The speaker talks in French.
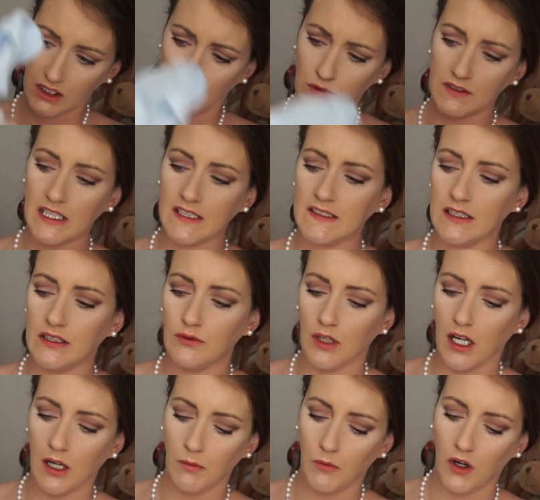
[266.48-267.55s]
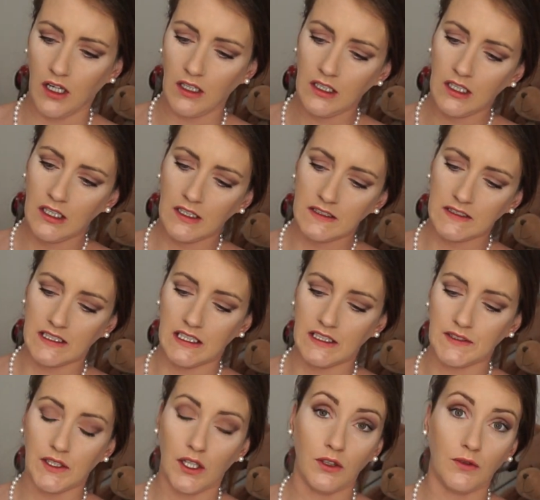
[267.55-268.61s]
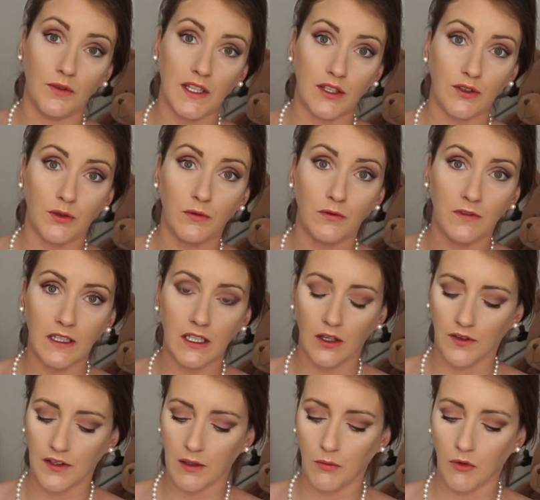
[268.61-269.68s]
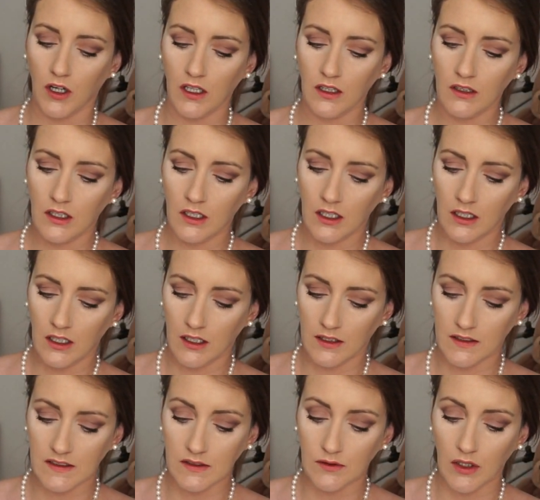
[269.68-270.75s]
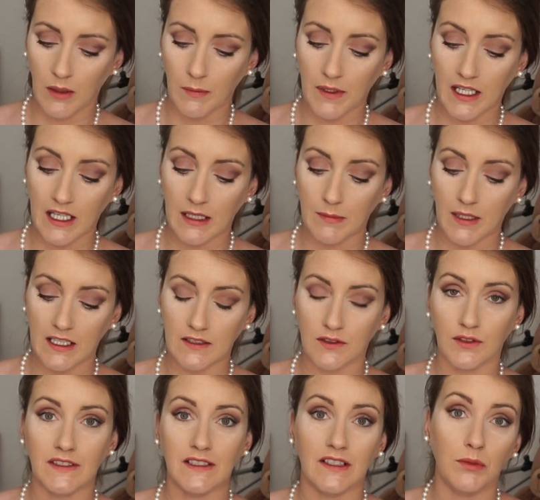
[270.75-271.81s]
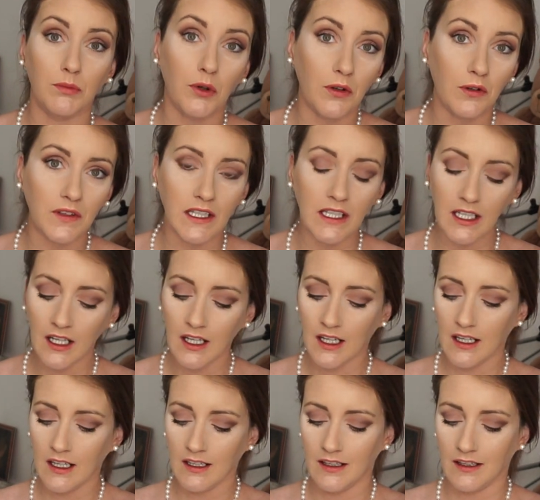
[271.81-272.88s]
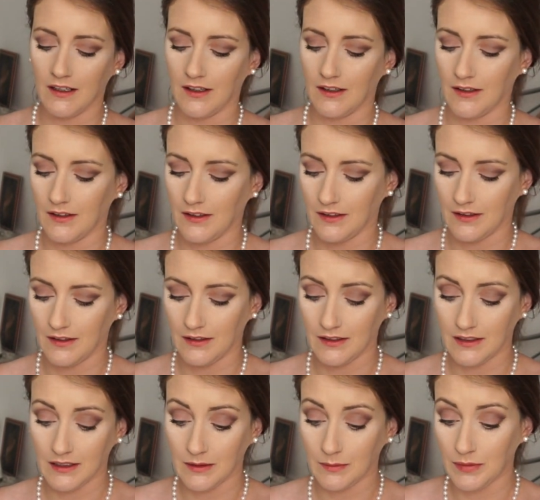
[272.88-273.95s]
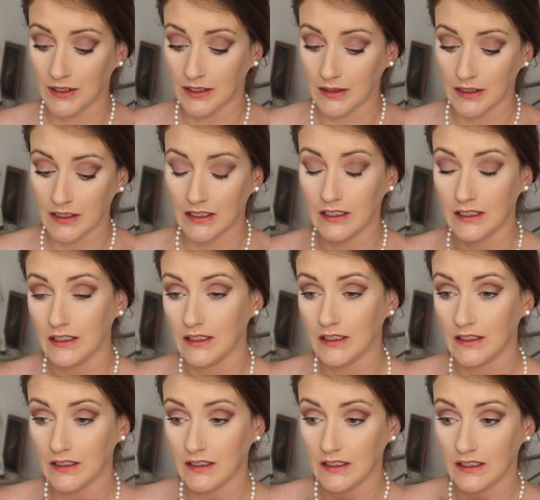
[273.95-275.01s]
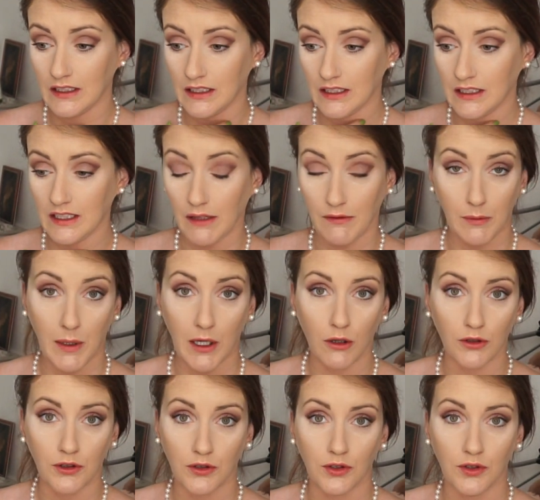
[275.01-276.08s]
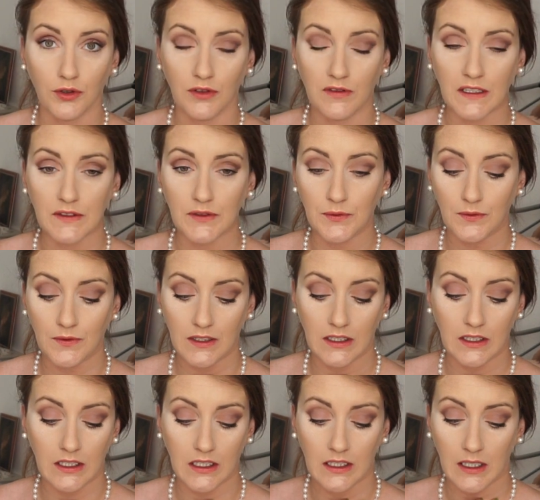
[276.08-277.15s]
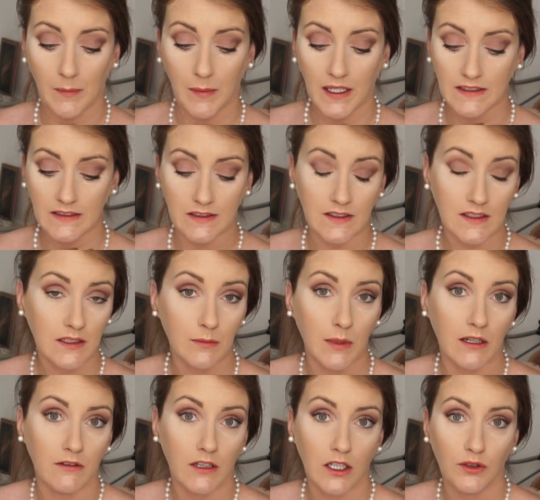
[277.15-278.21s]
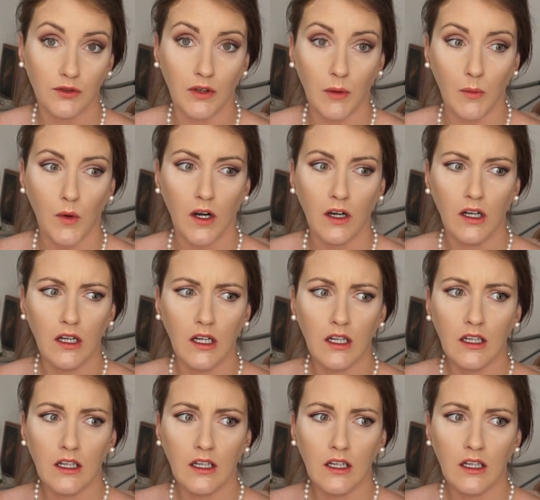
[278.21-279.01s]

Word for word: donc ça c'est du 1 mois c'est les seuls qu'on a trouvé en un mois sinon après bah, les autres c'était pour filles et puis il n'y avait pas grand chose de toute façon et après c'était bah voilà 3 mois